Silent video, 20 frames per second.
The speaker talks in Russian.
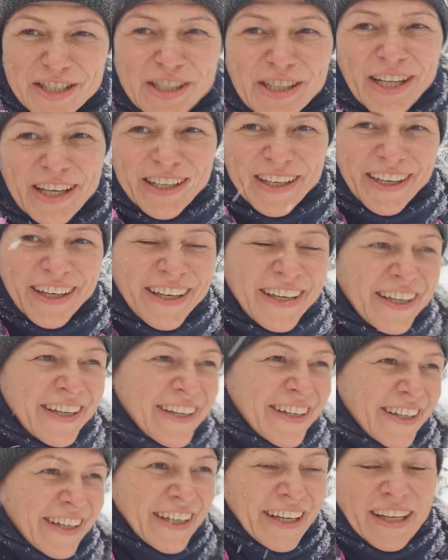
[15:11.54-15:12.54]
желание.
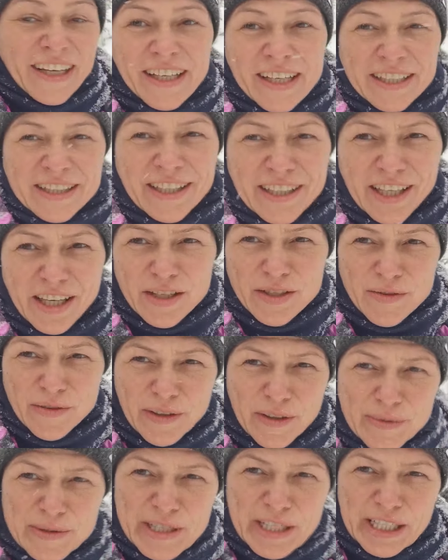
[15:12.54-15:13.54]
Надеюсь, вы
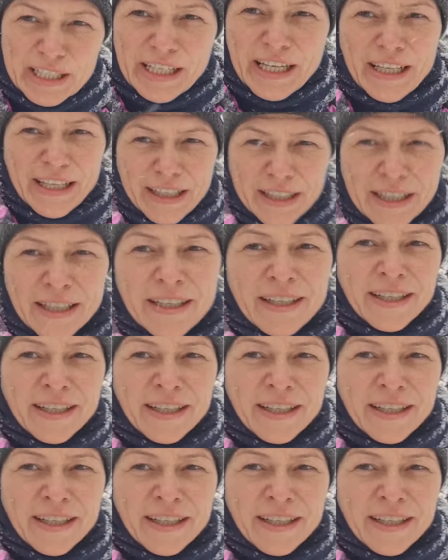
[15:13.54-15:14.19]
там загадали